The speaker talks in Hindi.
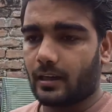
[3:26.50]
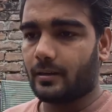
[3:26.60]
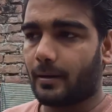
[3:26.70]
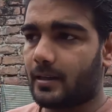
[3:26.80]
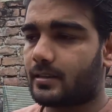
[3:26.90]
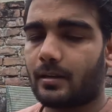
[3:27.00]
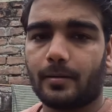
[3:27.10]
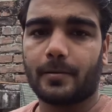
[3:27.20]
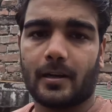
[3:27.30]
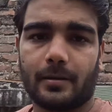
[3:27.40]
चलिए भाई
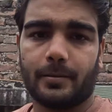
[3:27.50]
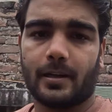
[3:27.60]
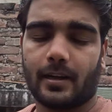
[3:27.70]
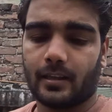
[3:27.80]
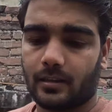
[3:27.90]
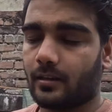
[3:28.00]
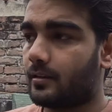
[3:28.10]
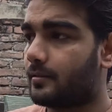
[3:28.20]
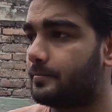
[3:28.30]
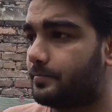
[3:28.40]
साहब अब खाना पीना खाते
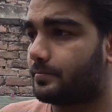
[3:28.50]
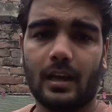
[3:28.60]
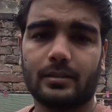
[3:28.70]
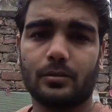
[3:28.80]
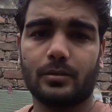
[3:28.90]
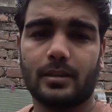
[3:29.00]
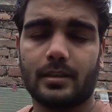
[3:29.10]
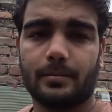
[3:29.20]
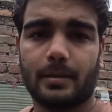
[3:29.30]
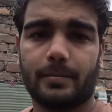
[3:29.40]
हैं आज सोचे
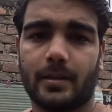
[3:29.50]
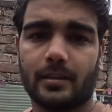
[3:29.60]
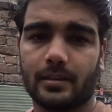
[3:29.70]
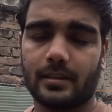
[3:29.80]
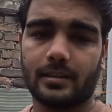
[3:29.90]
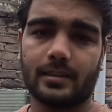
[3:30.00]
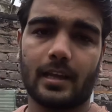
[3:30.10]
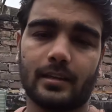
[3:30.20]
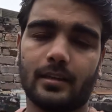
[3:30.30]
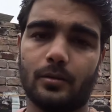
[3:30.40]
थे अपने फ्रेंड के साथ
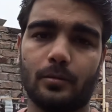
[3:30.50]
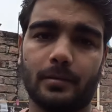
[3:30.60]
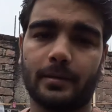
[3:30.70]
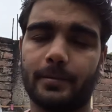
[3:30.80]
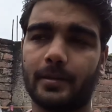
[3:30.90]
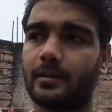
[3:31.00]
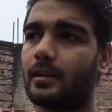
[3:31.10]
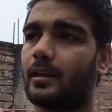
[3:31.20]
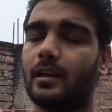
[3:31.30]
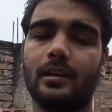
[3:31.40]
जाएंगे घूमने
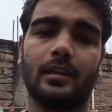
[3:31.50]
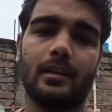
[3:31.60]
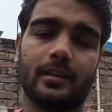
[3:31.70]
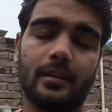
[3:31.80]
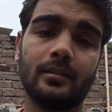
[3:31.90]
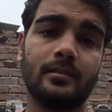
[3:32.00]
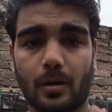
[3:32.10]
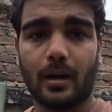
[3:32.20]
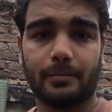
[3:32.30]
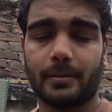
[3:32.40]
फिरने के लिए लेकिन
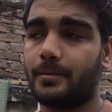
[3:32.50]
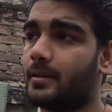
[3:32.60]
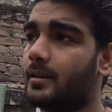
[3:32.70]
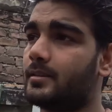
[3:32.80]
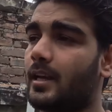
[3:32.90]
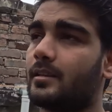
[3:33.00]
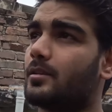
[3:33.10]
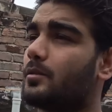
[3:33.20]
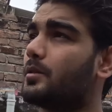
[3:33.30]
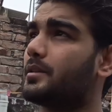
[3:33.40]
वहाँ पर भी नहीं
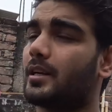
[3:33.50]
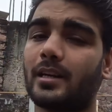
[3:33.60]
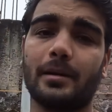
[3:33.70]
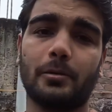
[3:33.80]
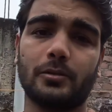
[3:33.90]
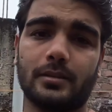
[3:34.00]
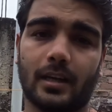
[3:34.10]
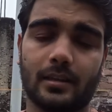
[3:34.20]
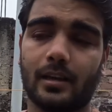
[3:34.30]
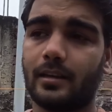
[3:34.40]
जाएंगे क्योंकि ठंडा बहुत
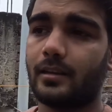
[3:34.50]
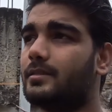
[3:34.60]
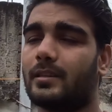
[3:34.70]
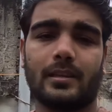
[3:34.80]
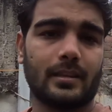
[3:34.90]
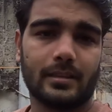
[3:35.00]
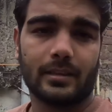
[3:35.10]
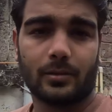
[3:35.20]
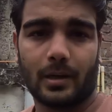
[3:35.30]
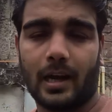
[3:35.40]
ज़्यादा है जैसे
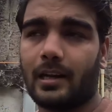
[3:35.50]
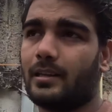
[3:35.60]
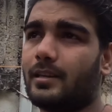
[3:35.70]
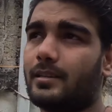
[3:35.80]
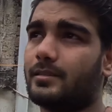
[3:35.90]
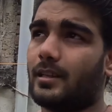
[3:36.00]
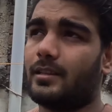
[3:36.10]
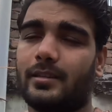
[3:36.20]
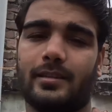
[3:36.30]
तैसे तो नहा लिए जल्दी